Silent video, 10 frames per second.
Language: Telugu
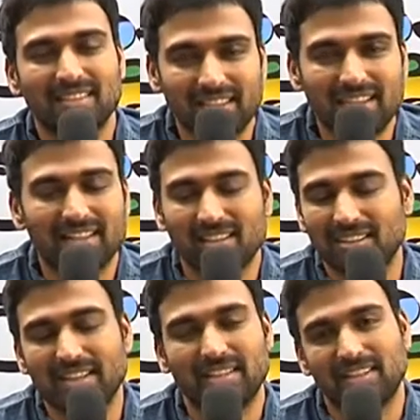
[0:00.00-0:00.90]
లీడ్ ఇన్
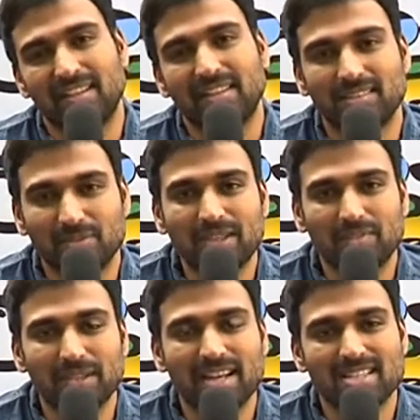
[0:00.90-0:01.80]
దట్ లైక్
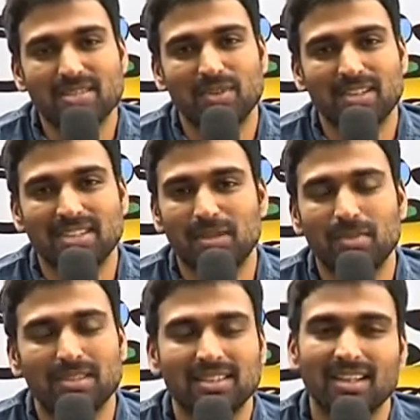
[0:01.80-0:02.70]
వి డాన్స్ ఫర్ హిస్
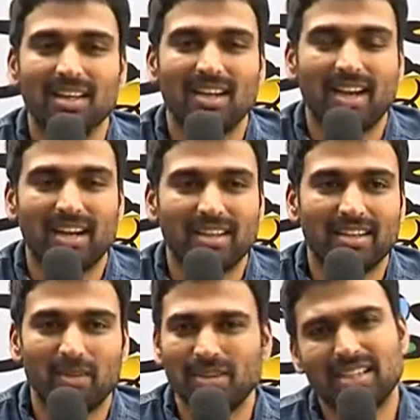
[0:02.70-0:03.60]
నంబర్స్ అండ్
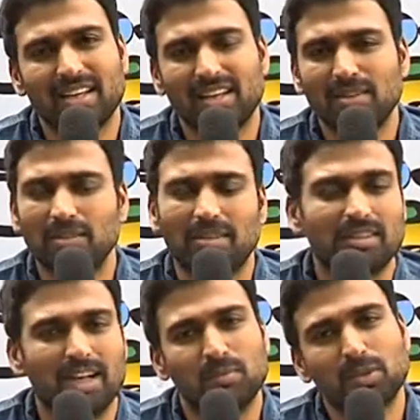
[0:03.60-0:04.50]
నవనీచారి గారు
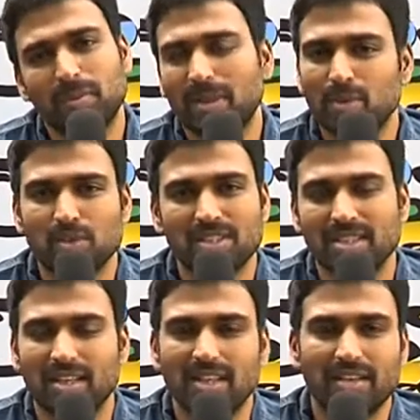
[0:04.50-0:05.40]
అద్భుతమైన మ్యూజిక్
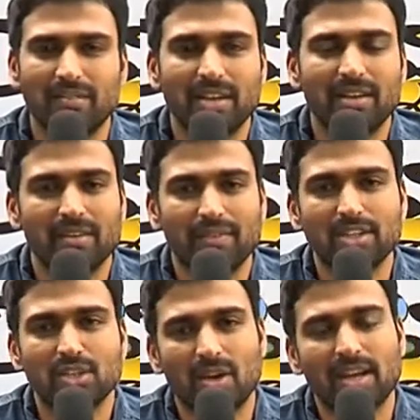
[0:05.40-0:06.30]
ఇచ్చారు అంటే ఎవ్రీ
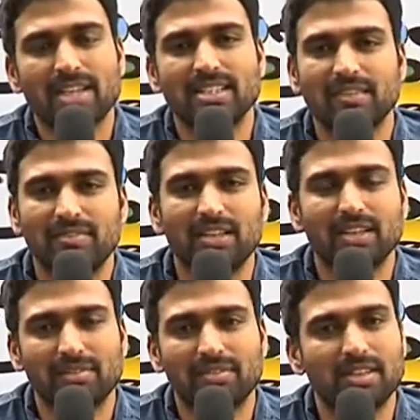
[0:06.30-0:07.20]
ఎవ్రీ సాంగ్ హ్యాస్ అ
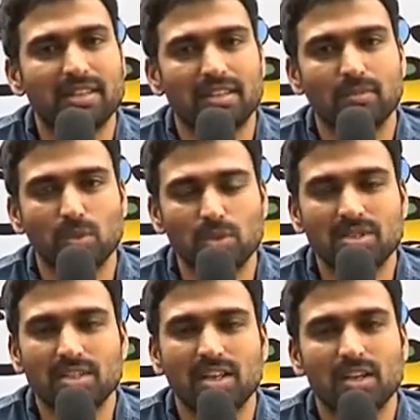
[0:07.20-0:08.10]
డిఫరెంట్ డిఫరెంట్
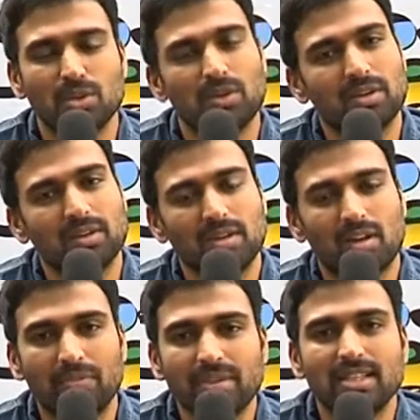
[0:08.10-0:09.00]
మూడ్స్ సో
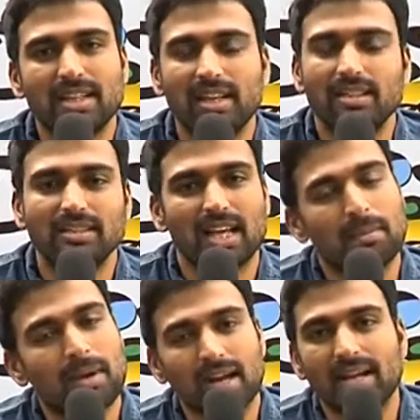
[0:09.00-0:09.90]
ఆబ్వియస్లీ ఆయన
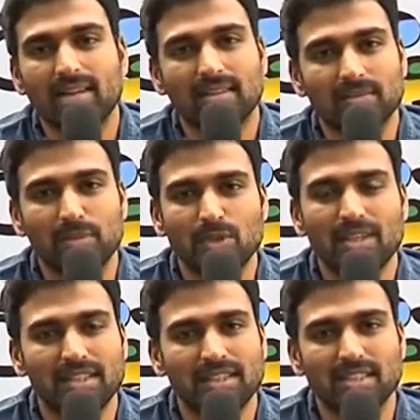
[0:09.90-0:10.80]
చాలా బాగా
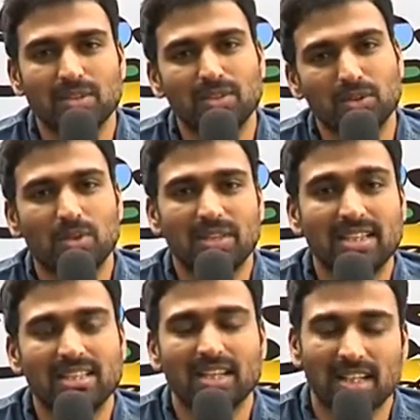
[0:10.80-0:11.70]
మ్యూజిక్ అందించాడు సో
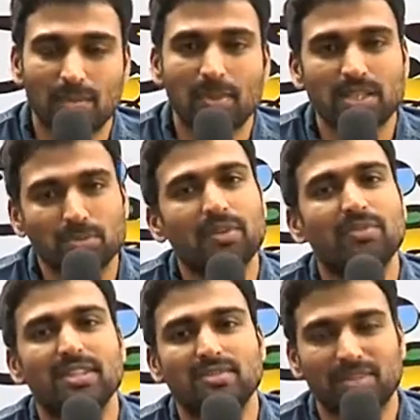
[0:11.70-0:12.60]
దట్ ఈస్ అన్ అదర్ ప్లస్ పాయింట్
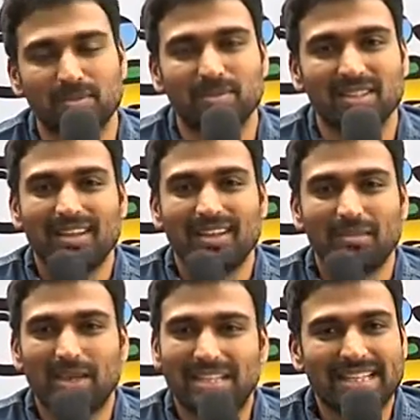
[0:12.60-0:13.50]
ఫర్ దిస్ ఫిల్మ్
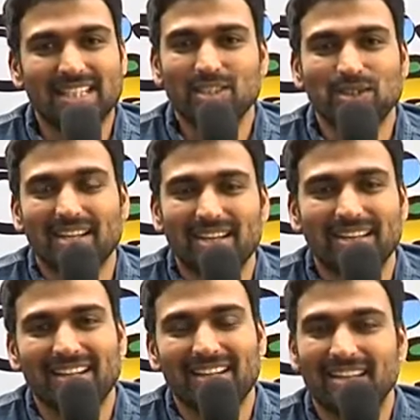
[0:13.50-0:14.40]
మా టీజర్
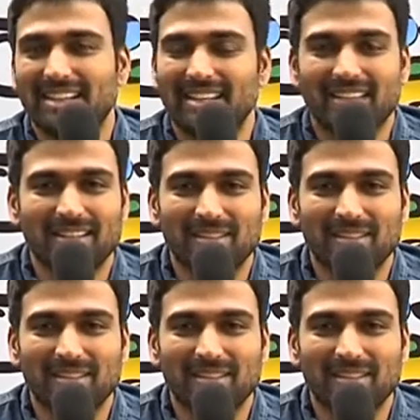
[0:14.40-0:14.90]
చూశానండి అంటే ఇది